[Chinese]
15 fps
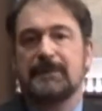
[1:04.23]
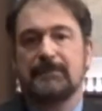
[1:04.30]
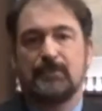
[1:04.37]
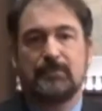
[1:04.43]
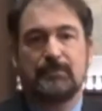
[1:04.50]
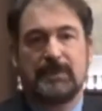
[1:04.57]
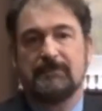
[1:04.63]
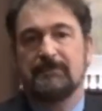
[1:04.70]
本
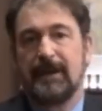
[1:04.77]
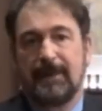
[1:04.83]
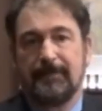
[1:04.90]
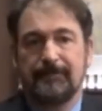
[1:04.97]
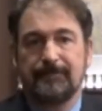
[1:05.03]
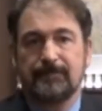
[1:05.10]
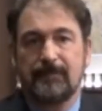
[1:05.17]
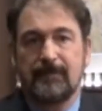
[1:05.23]
不明白。
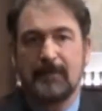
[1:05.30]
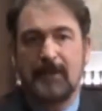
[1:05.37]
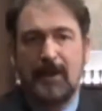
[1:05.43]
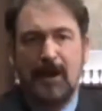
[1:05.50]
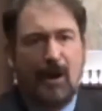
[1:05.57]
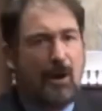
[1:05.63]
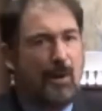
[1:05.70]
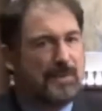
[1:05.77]

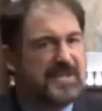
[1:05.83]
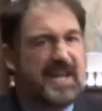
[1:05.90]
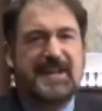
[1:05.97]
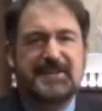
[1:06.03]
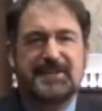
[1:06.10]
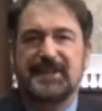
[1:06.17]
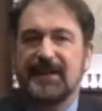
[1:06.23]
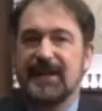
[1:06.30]
好
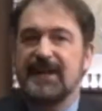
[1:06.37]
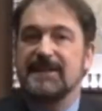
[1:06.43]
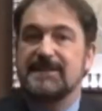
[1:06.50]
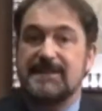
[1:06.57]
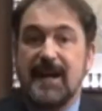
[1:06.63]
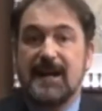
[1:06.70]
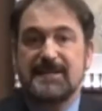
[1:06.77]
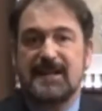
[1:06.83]
在是
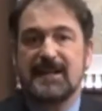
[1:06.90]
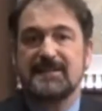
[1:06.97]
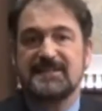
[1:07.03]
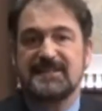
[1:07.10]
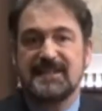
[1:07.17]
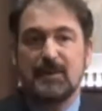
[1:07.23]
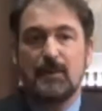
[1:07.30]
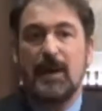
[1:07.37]
家长
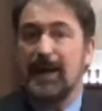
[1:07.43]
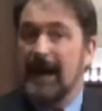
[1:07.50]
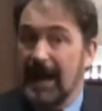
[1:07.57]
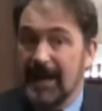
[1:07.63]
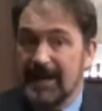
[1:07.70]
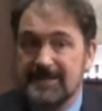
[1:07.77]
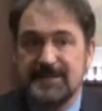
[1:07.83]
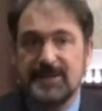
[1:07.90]
习惯
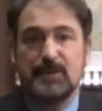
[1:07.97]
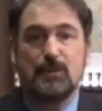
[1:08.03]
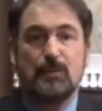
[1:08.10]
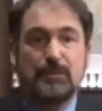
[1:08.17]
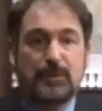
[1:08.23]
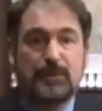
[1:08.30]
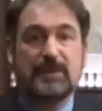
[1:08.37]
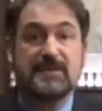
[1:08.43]
孩子
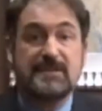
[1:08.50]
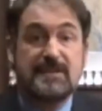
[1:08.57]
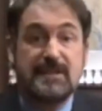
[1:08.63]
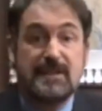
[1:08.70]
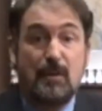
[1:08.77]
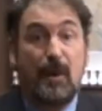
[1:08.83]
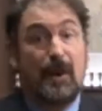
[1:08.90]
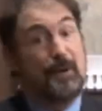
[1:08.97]
用语的
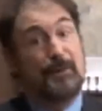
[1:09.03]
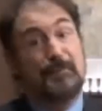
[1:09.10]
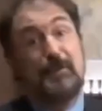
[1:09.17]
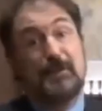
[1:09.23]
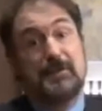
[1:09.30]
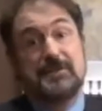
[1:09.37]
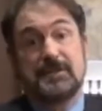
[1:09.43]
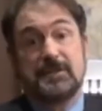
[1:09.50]
习惯和
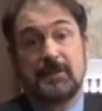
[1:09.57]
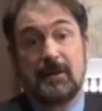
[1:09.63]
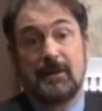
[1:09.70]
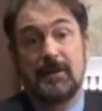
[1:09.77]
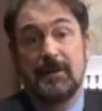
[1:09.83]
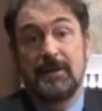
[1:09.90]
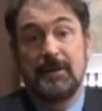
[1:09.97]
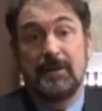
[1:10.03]
方式呢，
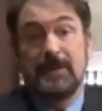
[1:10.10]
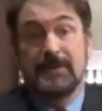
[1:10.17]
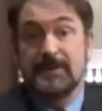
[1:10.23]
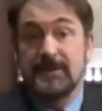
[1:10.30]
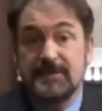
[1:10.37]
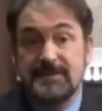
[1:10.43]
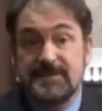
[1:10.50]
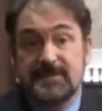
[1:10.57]

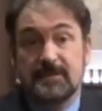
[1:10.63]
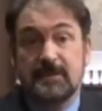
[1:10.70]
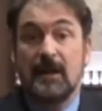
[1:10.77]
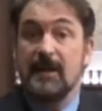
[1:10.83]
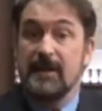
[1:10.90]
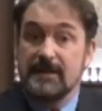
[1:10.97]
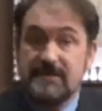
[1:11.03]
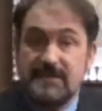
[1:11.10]
因此
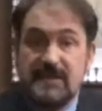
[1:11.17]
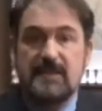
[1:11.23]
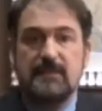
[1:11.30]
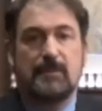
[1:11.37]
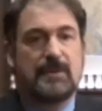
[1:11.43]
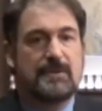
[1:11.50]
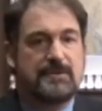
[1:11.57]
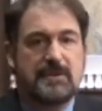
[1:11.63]
呢
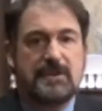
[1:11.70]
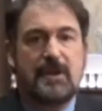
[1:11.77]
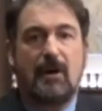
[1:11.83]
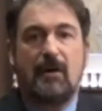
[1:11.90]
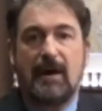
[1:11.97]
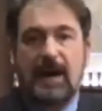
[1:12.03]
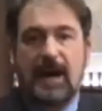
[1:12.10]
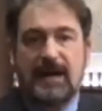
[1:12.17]
基本知
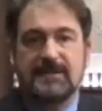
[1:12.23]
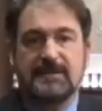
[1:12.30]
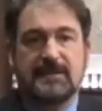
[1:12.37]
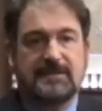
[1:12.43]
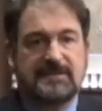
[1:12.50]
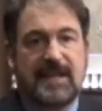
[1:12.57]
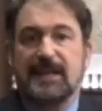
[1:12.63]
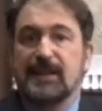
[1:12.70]
道孩
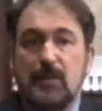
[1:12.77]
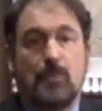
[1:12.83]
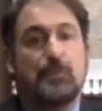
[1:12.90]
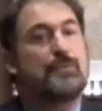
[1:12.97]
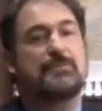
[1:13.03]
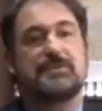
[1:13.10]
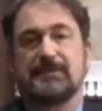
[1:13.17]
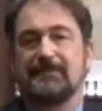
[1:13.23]
子在
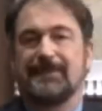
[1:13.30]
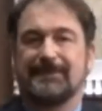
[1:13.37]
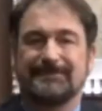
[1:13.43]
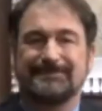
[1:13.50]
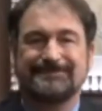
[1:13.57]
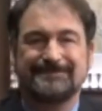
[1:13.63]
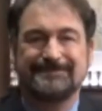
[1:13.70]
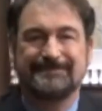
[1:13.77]
沟通什么，
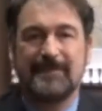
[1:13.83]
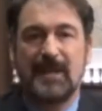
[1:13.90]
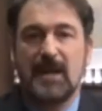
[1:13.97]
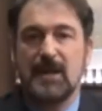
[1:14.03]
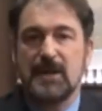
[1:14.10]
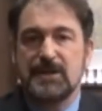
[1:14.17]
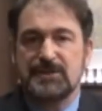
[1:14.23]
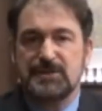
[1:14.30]

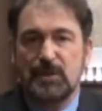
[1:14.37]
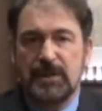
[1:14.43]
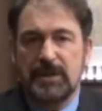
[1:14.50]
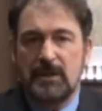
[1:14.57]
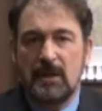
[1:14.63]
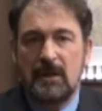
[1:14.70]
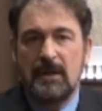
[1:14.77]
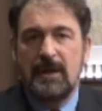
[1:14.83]
所
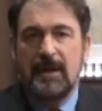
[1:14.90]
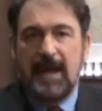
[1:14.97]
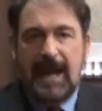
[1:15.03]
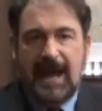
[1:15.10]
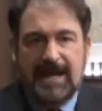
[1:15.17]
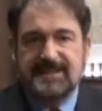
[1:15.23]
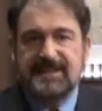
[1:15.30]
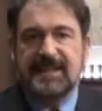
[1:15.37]
以呢。
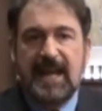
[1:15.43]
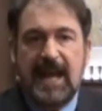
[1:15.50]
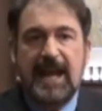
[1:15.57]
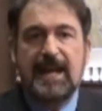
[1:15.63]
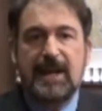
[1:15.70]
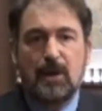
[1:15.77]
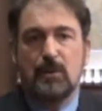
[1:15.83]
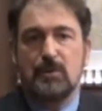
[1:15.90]
孩子
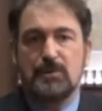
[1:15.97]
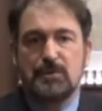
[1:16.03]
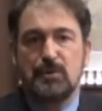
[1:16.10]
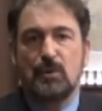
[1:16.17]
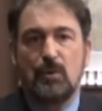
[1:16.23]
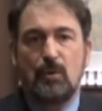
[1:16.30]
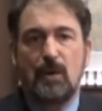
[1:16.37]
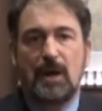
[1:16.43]
开口
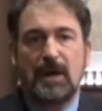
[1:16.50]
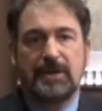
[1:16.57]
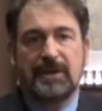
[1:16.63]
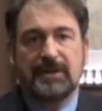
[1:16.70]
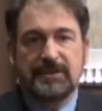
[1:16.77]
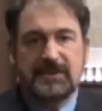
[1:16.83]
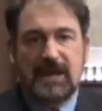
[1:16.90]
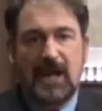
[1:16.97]
说话
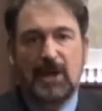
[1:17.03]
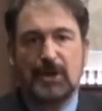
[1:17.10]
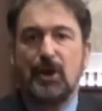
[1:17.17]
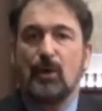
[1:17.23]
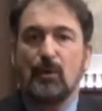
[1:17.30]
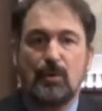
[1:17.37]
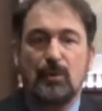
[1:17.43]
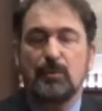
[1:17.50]
能达
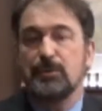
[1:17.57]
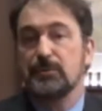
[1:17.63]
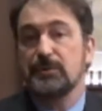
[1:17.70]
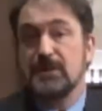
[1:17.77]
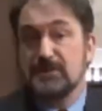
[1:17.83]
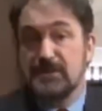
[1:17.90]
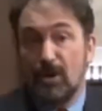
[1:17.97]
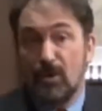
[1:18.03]
到沟
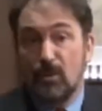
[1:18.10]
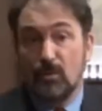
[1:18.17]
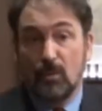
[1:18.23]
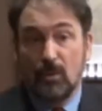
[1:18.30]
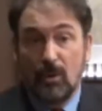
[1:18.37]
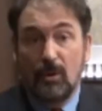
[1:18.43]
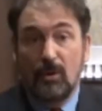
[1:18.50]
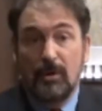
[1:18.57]
通的效
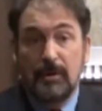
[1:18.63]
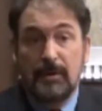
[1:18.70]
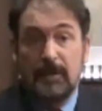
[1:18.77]
果，